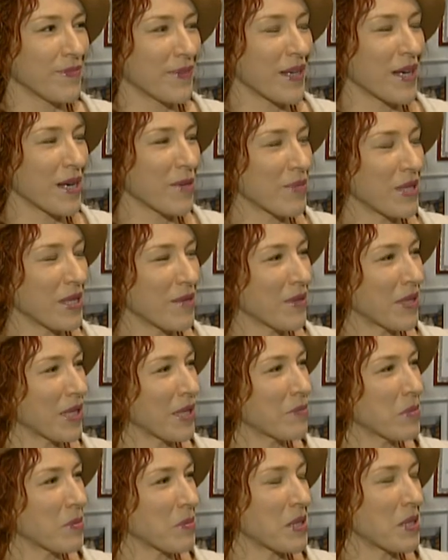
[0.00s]
как, подо,
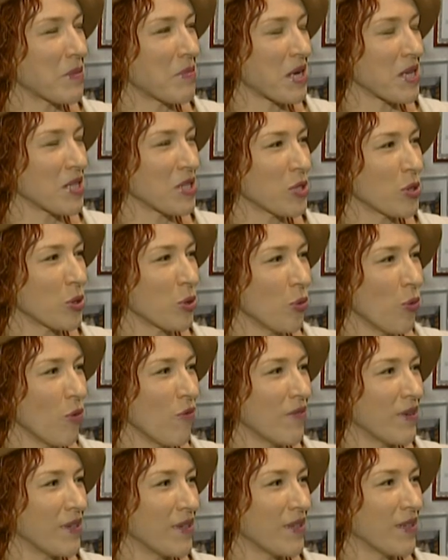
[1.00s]
как подобрать
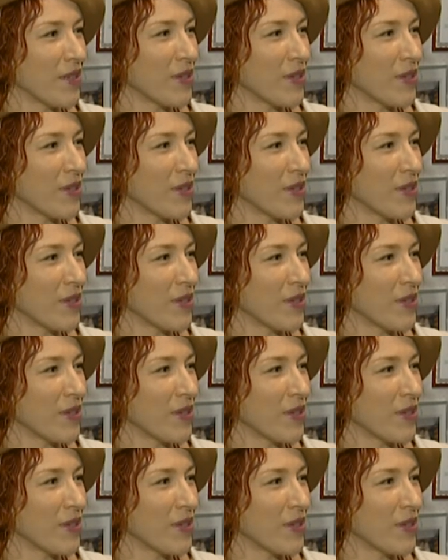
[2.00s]
слово,